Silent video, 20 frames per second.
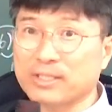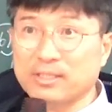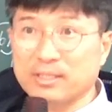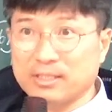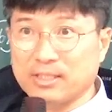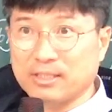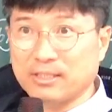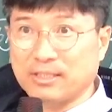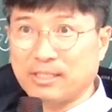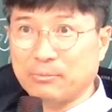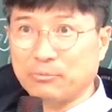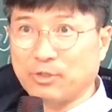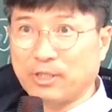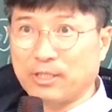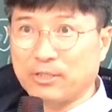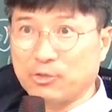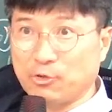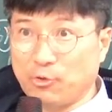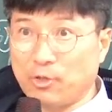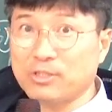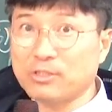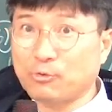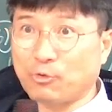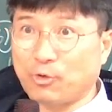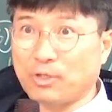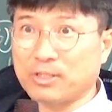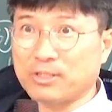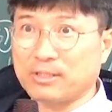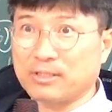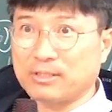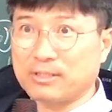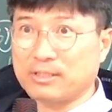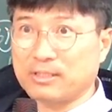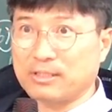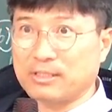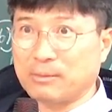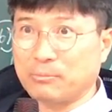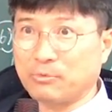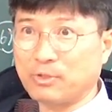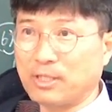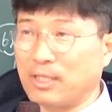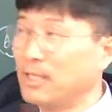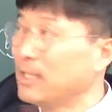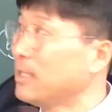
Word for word: 것이기 때문에 죄에서 돌아서는 것이기 때문에.